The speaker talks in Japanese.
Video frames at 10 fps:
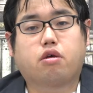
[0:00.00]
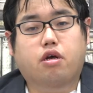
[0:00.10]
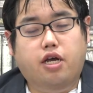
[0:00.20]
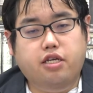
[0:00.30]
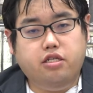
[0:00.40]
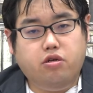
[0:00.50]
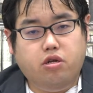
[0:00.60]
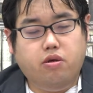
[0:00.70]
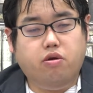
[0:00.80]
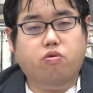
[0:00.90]
はいそ
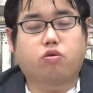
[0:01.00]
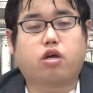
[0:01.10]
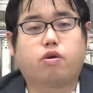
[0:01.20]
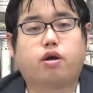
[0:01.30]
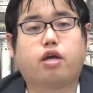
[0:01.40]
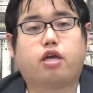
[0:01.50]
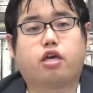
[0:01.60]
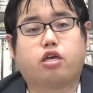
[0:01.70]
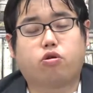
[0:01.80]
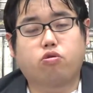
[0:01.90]
れでは今回は、
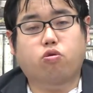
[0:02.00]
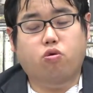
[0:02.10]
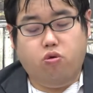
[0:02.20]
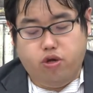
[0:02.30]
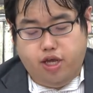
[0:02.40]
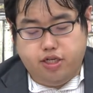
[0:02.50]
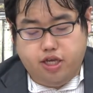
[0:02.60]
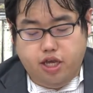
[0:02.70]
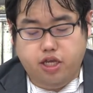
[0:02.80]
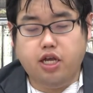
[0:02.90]
えー、京都工芸
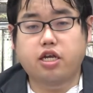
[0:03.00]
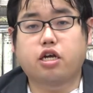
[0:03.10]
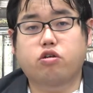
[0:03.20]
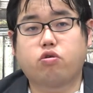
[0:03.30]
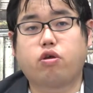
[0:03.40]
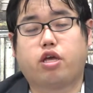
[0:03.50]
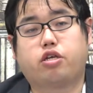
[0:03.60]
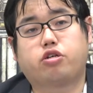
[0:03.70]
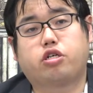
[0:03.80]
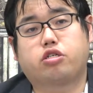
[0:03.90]
繊維大学の、えー、
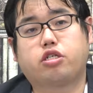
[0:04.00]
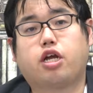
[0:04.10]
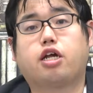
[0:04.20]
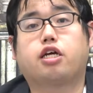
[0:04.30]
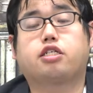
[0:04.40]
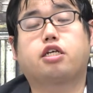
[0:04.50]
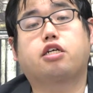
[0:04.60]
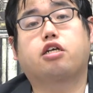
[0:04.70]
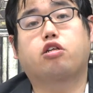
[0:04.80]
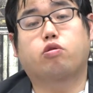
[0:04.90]
入試について話してい
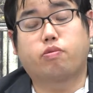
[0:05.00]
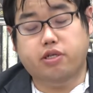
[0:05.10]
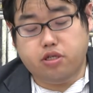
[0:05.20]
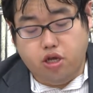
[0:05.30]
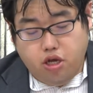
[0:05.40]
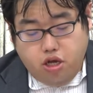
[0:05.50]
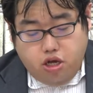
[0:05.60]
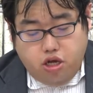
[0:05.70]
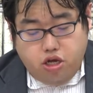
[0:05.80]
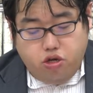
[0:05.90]
きたいと思います、
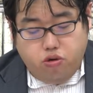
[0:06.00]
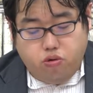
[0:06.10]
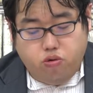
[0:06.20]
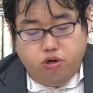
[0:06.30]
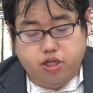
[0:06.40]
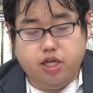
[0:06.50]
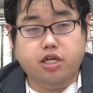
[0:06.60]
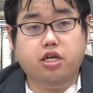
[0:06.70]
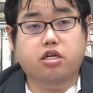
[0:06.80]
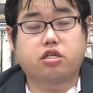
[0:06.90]
えー、京都工芸
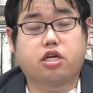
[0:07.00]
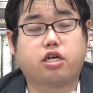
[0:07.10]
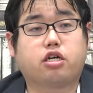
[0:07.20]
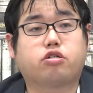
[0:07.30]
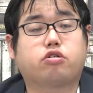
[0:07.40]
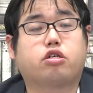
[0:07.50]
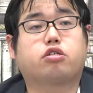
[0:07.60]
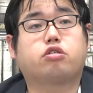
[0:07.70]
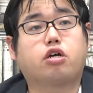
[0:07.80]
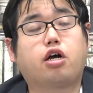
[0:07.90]
繊維大学で
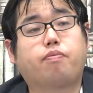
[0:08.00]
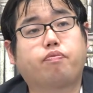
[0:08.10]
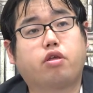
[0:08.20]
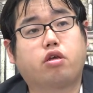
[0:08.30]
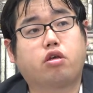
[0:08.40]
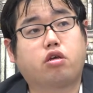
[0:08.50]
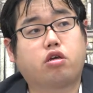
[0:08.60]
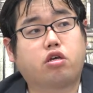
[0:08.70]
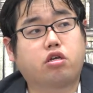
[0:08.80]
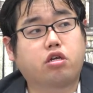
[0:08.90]
すが、
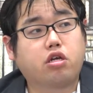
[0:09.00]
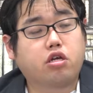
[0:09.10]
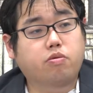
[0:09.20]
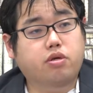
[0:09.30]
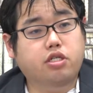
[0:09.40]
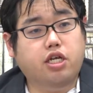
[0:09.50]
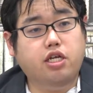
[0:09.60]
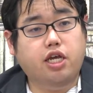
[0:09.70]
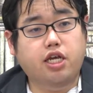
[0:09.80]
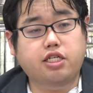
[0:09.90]
えーまあ、
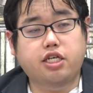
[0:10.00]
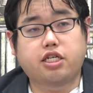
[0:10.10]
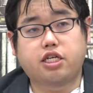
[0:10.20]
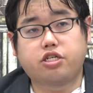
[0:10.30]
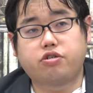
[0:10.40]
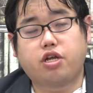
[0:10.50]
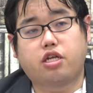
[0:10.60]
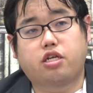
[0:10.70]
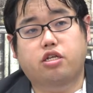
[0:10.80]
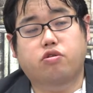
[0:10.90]
平成30
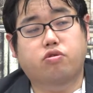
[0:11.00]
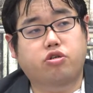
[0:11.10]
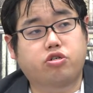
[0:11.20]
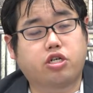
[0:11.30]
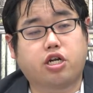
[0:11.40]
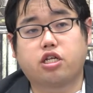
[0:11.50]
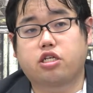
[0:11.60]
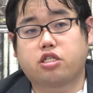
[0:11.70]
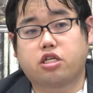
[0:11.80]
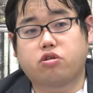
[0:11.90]
年の入試から
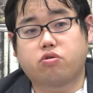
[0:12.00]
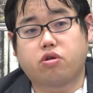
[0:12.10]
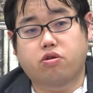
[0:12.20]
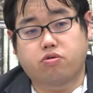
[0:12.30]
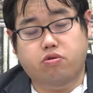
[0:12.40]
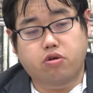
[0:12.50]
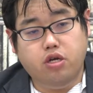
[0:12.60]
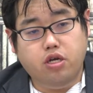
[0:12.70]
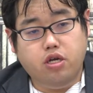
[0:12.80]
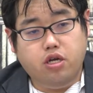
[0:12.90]
ですねちょっとあの、
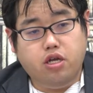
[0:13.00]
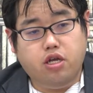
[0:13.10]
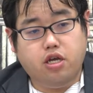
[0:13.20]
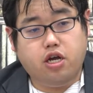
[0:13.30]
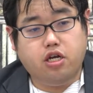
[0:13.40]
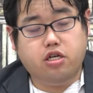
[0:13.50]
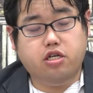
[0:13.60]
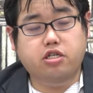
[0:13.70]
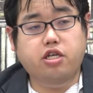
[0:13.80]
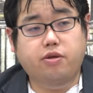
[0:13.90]
えー、学
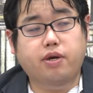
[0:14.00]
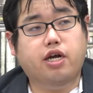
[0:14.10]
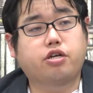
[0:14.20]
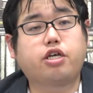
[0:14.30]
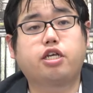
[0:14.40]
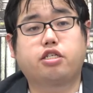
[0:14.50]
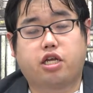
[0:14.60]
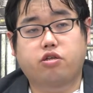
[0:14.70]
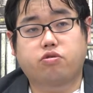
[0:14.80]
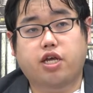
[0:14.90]
学域、まあ、学域です
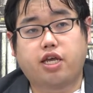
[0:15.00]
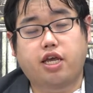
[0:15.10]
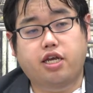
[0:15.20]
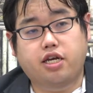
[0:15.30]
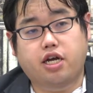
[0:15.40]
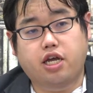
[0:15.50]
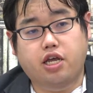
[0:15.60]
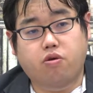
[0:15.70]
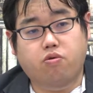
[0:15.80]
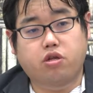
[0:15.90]
ね、の再編が、
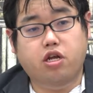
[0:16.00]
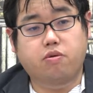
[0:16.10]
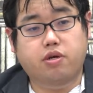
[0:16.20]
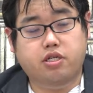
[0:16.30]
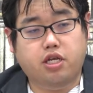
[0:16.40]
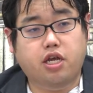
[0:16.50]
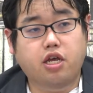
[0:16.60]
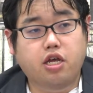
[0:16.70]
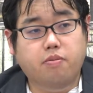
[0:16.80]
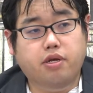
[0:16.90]
えー、行われまして、
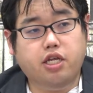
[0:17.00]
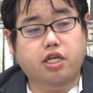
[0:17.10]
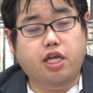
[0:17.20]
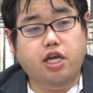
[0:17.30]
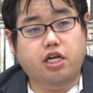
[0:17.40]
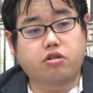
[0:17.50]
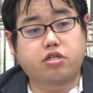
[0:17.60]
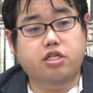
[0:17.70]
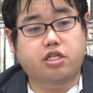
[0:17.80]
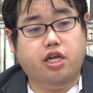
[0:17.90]
まあ、ただ経過措
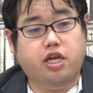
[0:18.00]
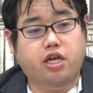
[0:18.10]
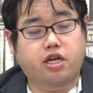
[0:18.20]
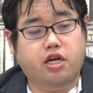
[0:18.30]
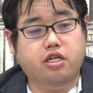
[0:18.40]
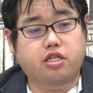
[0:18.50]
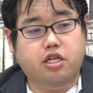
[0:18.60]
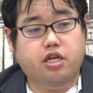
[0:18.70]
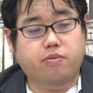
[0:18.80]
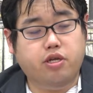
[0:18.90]
置、えー、があっ
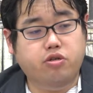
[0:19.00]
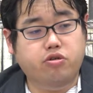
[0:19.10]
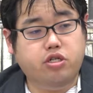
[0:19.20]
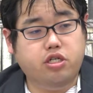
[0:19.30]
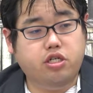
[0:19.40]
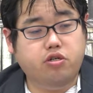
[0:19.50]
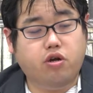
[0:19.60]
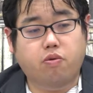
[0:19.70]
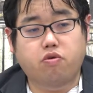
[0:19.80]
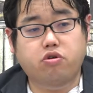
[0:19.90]
て、まあ、入試の
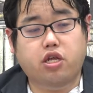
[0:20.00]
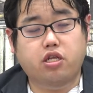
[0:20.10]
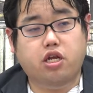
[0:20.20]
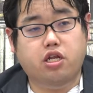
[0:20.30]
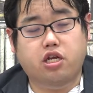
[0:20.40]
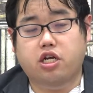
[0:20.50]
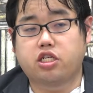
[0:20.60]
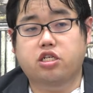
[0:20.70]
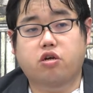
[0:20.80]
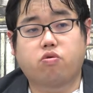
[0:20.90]
科目だったりに
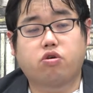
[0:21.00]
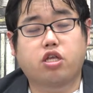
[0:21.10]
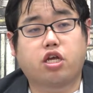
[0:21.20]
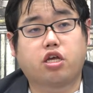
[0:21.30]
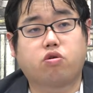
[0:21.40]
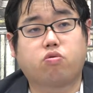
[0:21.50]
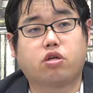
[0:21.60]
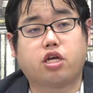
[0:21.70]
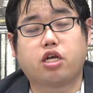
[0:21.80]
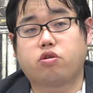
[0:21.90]
関しては大きな変更
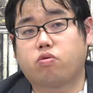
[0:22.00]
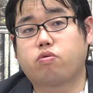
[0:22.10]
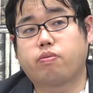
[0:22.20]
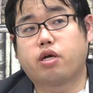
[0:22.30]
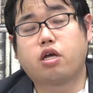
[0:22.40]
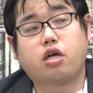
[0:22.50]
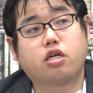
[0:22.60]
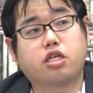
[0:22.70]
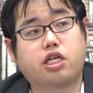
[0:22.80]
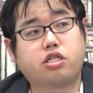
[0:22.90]
はないと。まあ、
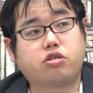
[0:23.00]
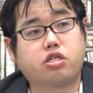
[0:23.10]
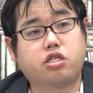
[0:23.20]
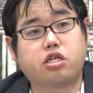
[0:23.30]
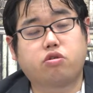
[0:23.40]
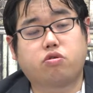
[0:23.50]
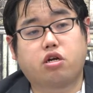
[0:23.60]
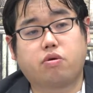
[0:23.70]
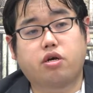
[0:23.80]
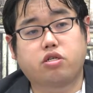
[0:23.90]
31年度か
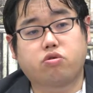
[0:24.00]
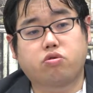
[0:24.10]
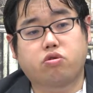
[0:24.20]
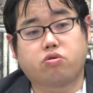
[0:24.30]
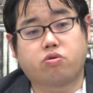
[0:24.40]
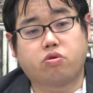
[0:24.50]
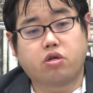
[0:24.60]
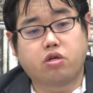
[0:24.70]
らは、ちょっとその、